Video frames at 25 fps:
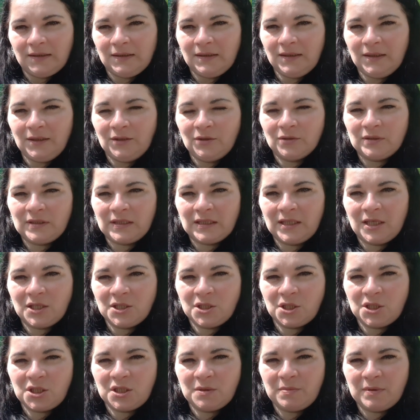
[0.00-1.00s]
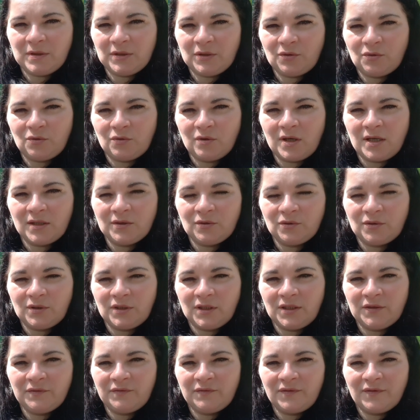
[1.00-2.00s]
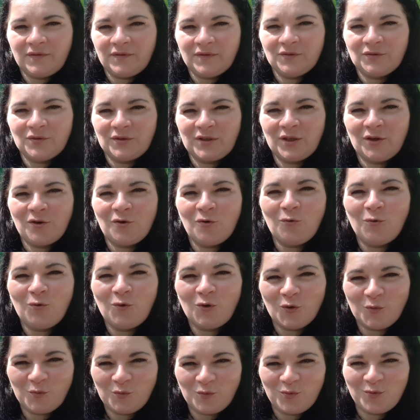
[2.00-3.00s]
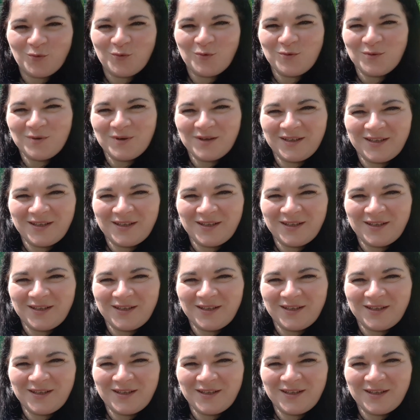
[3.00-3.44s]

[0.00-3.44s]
I to tak jeszcze trzeba trochę do, tych, do tego urlopu